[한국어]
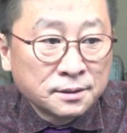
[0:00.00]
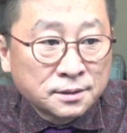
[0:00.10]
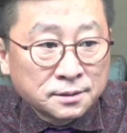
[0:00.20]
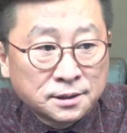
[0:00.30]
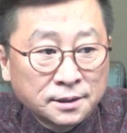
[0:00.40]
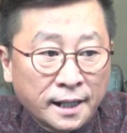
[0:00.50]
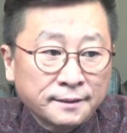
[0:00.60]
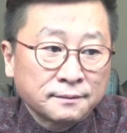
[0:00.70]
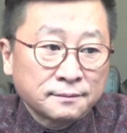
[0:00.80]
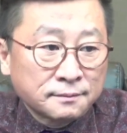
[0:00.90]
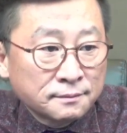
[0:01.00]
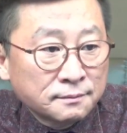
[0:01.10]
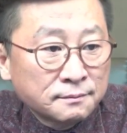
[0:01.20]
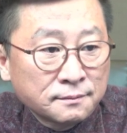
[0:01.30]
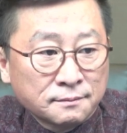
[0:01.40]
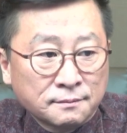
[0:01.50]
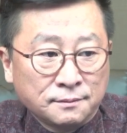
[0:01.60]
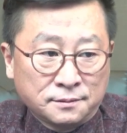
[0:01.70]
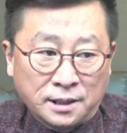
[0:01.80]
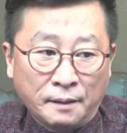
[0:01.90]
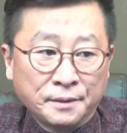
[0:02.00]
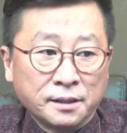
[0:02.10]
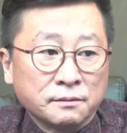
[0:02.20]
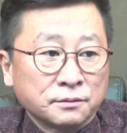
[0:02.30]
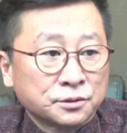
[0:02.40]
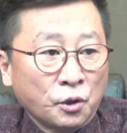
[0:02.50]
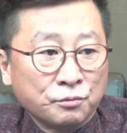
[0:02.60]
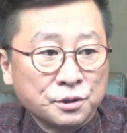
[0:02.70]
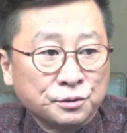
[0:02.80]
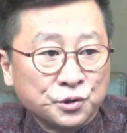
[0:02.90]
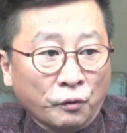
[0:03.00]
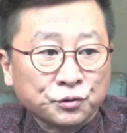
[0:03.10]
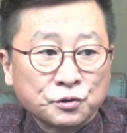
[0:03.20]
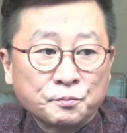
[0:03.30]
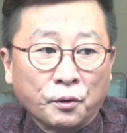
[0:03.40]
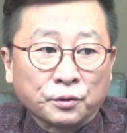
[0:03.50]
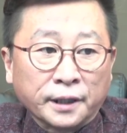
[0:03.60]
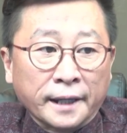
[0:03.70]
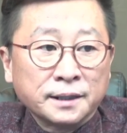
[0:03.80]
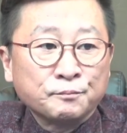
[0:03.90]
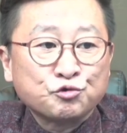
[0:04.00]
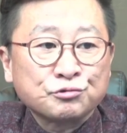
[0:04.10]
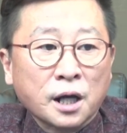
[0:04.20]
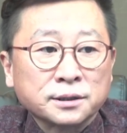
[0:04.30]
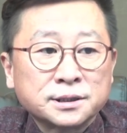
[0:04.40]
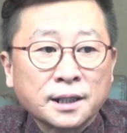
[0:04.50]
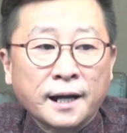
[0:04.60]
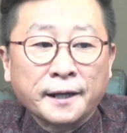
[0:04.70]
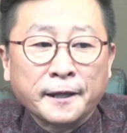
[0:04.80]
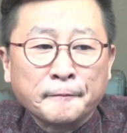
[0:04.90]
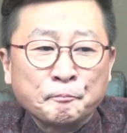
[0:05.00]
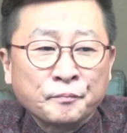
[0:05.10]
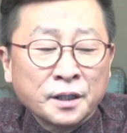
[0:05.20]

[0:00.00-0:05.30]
지난 3일 서울 영등포 대림중앙시장 안에